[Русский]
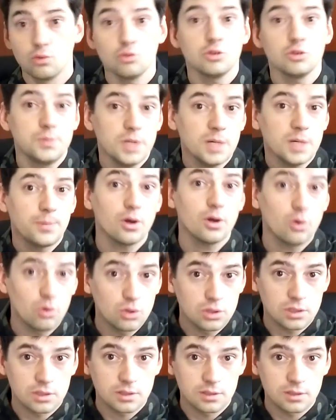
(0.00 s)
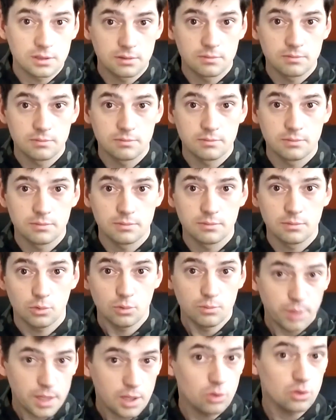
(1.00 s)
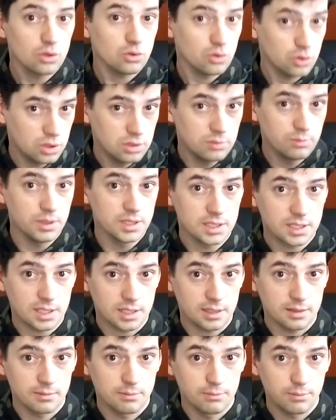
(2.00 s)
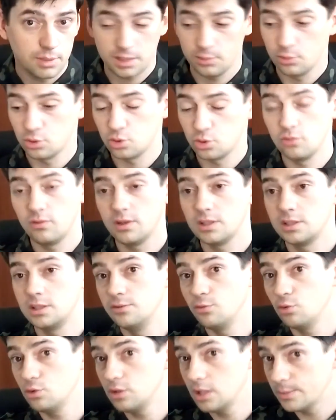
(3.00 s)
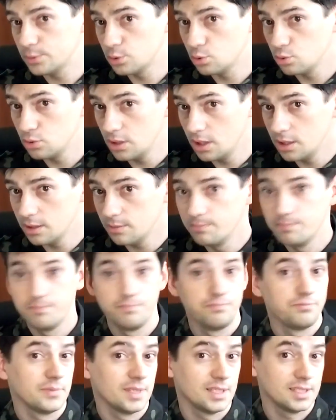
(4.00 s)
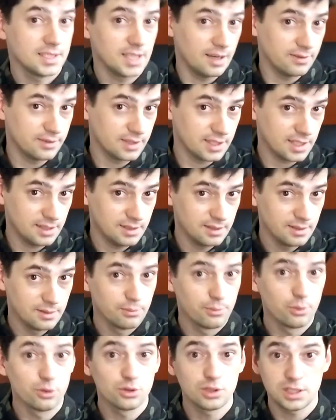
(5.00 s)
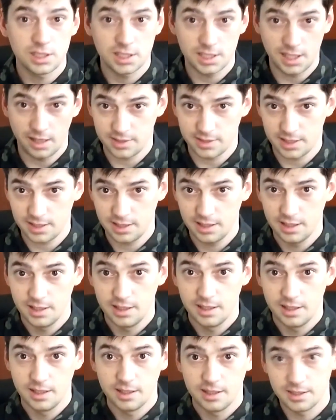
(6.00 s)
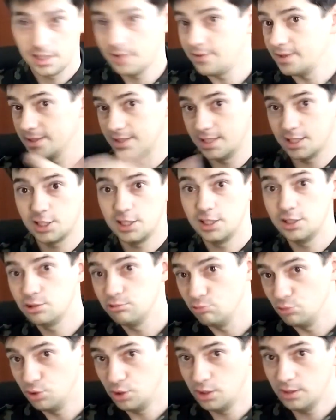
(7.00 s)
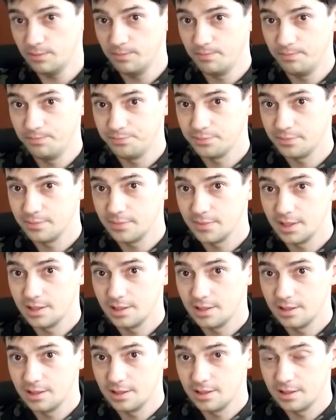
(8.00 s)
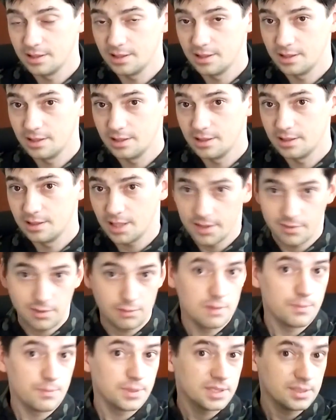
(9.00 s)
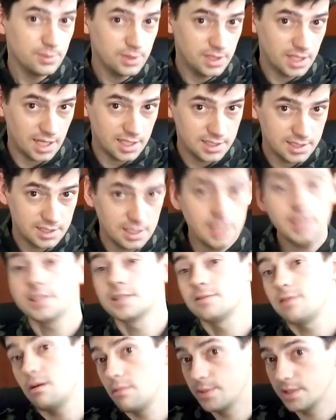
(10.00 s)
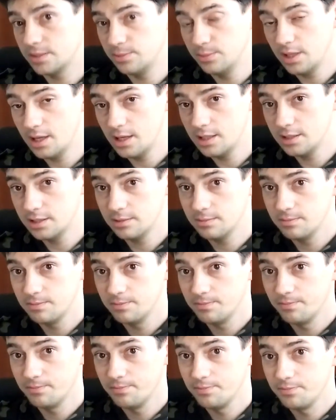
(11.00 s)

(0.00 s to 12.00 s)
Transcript: Но успех проходит, он проходит очень быстро, потому что вас сегодня обсудили, завтра, послезавтра, до вас дошли слухи, над вами посмеялись или с вами посмеялись,